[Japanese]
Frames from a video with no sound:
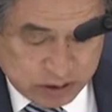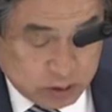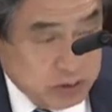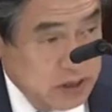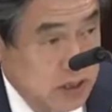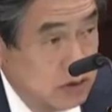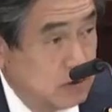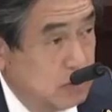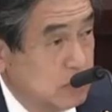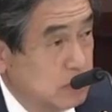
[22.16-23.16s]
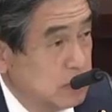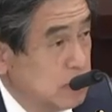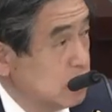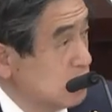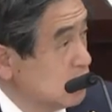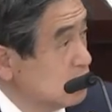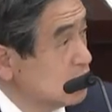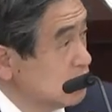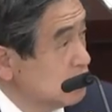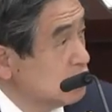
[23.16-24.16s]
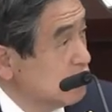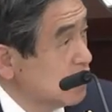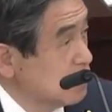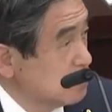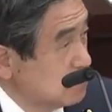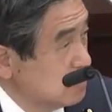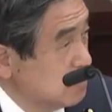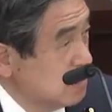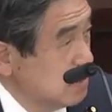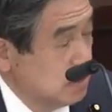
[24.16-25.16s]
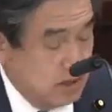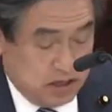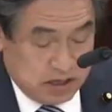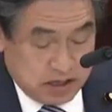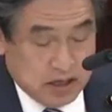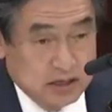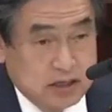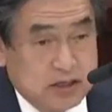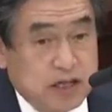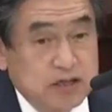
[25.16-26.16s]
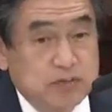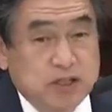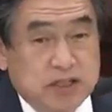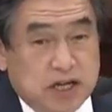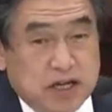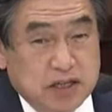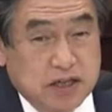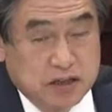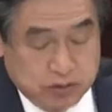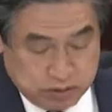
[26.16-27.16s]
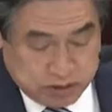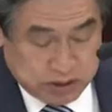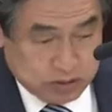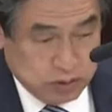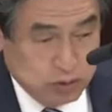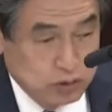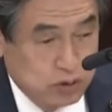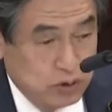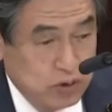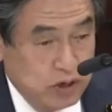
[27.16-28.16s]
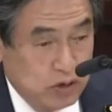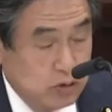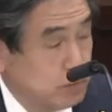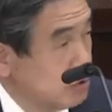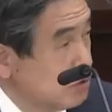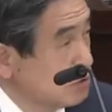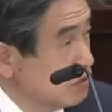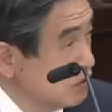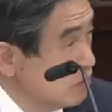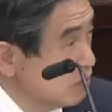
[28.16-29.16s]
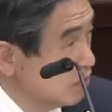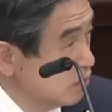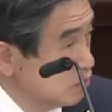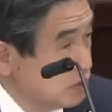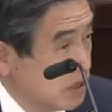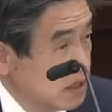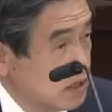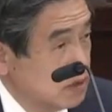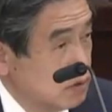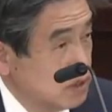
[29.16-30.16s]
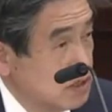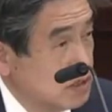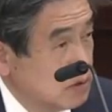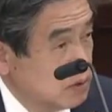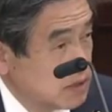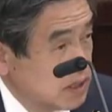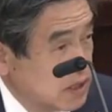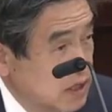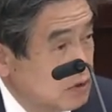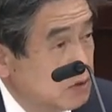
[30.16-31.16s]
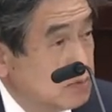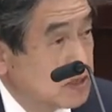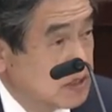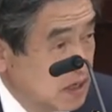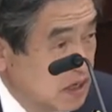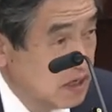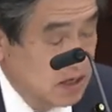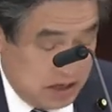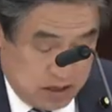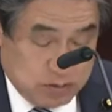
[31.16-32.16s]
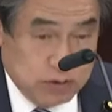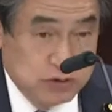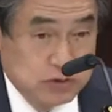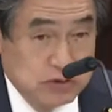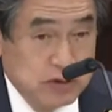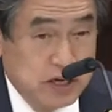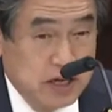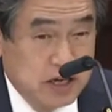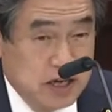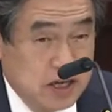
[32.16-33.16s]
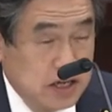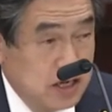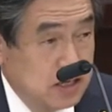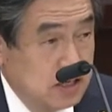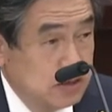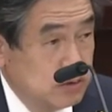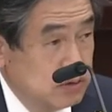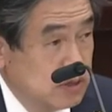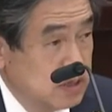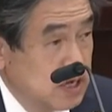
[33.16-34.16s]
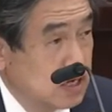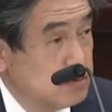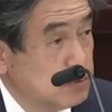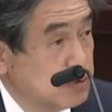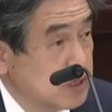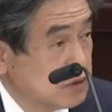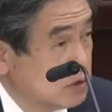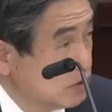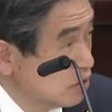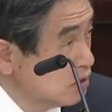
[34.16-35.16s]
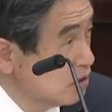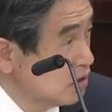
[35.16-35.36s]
ロシアのエネルギー政策、非常に分かりやすく、えー、解説いただきましたで、特に私は党の北方領土の問題の委員長をさせていただいておりまして、もう十数年来からやはり特にサハリンプロジェクトと、